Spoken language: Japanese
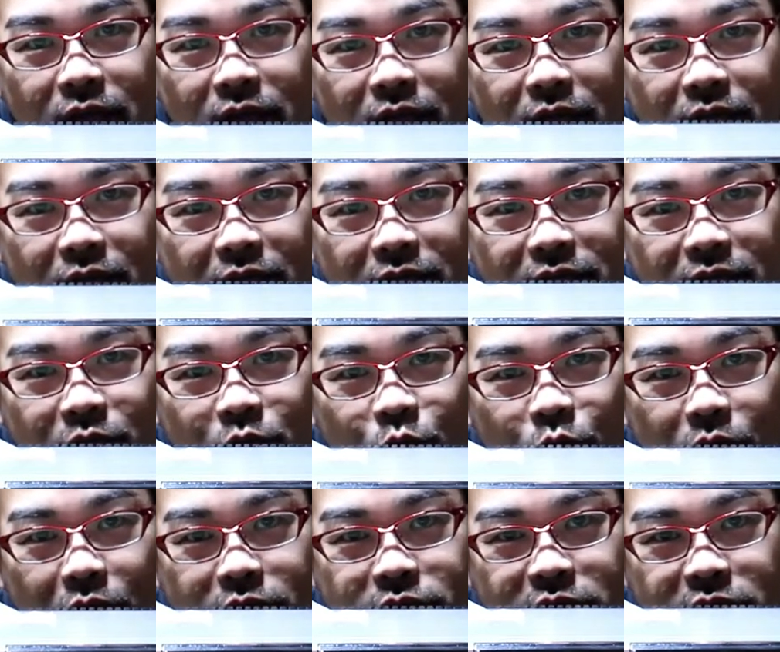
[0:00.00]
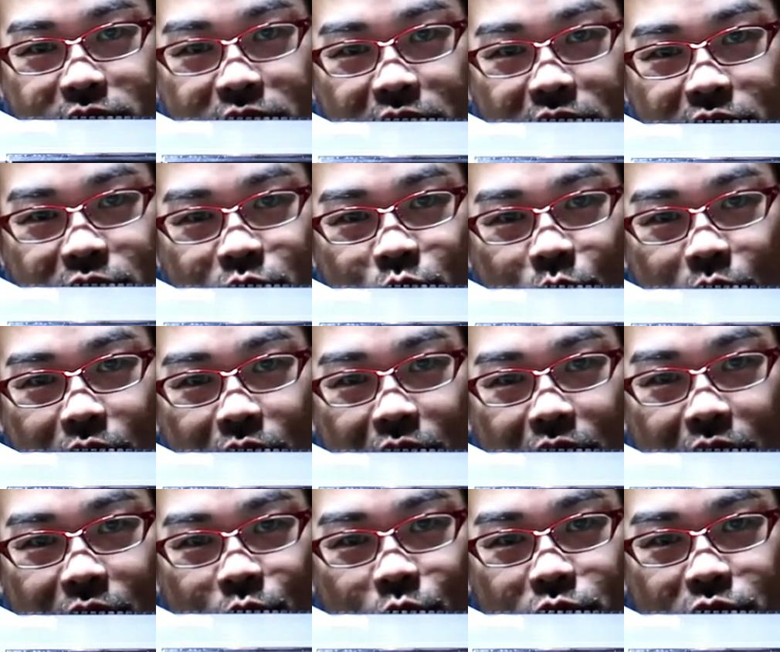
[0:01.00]
えー、関連動画再生リストか
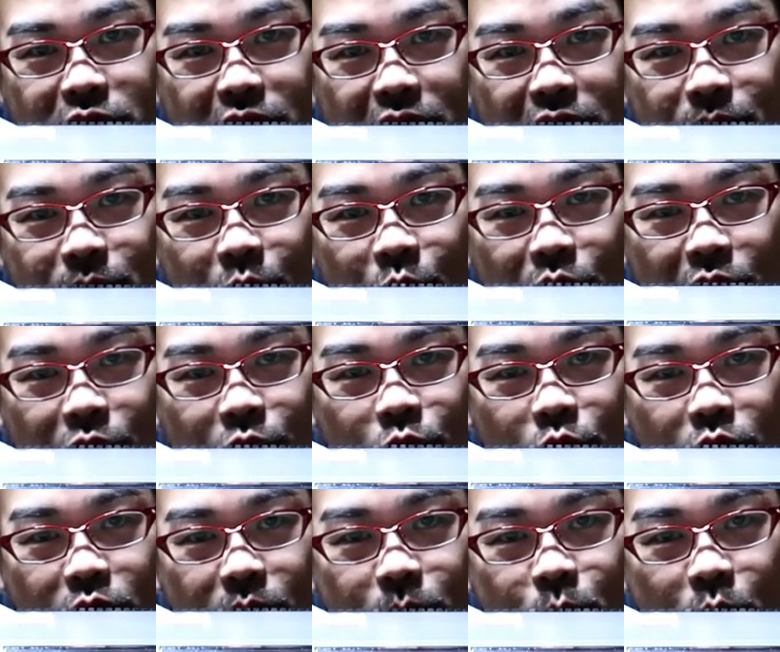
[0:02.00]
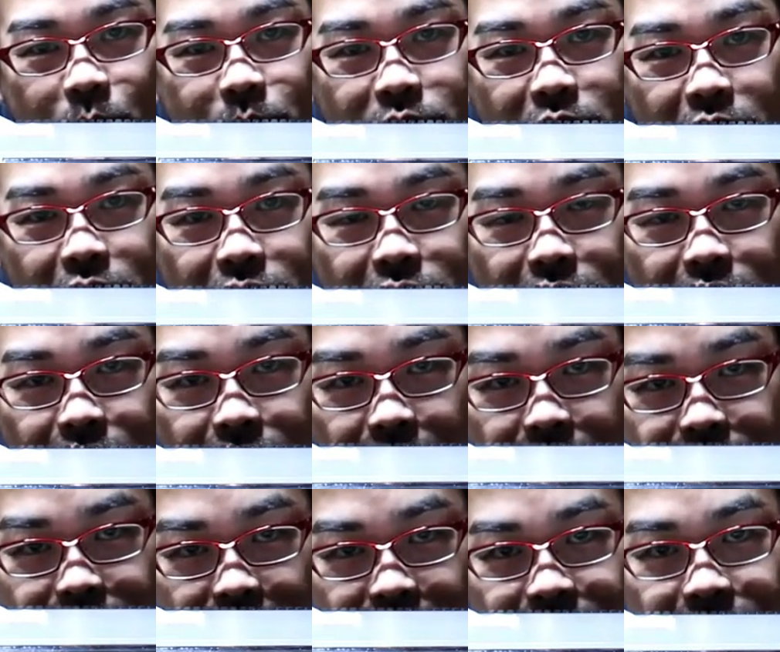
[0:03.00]
らよろしければ他の動画も見ていってく
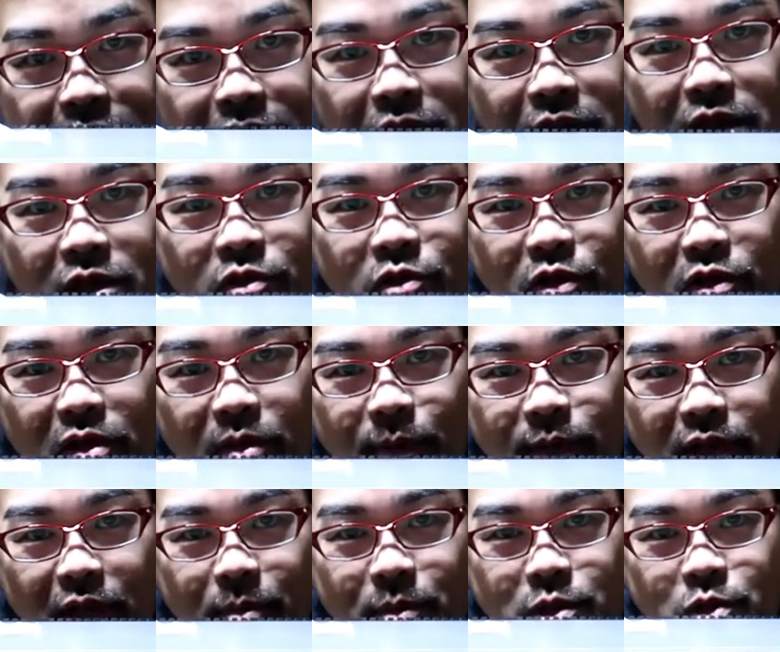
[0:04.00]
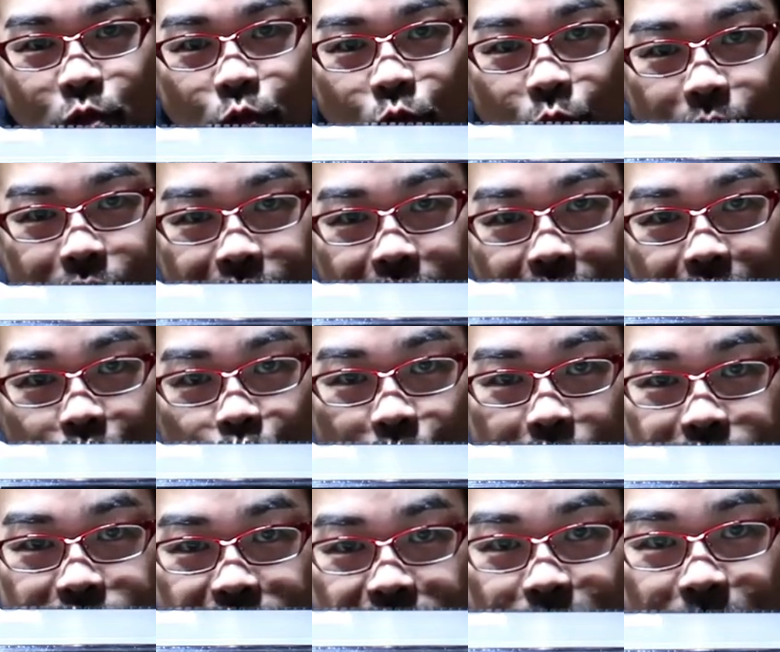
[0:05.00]
ださい。それではまた別の動画でお
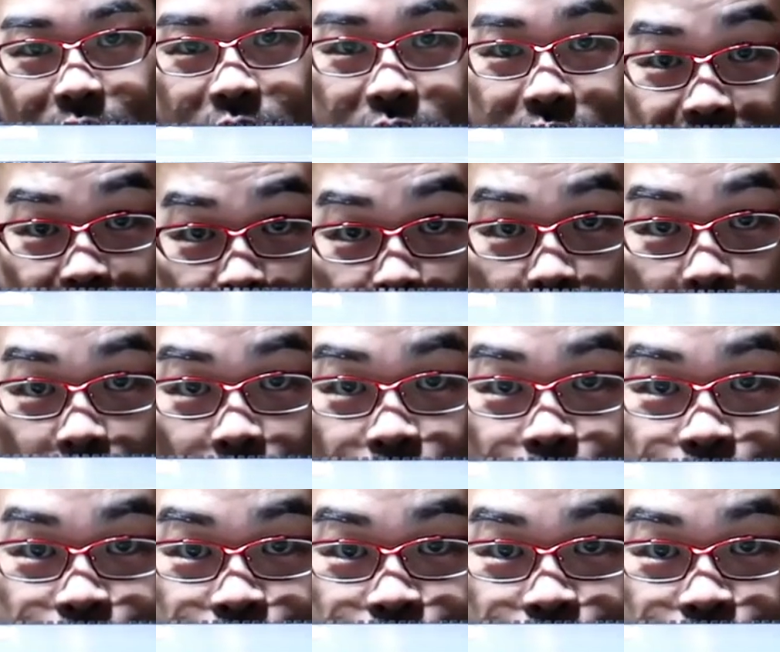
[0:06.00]
会いしましょう。